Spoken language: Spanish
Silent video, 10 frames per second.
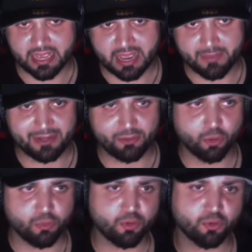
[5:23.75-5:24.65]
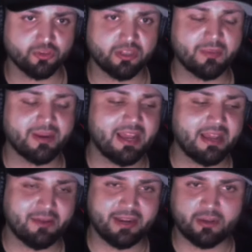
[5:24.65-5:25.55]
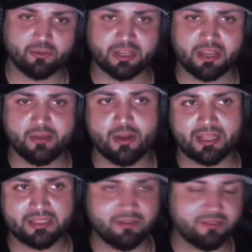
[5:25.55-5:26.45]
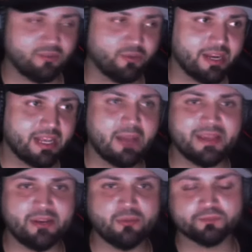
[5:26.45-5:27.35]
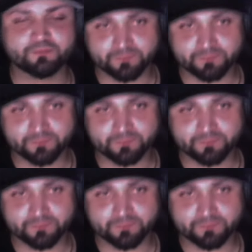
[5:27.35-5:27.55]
MLW con AAA y varias cosas que ellos han estado haciendo en el camino.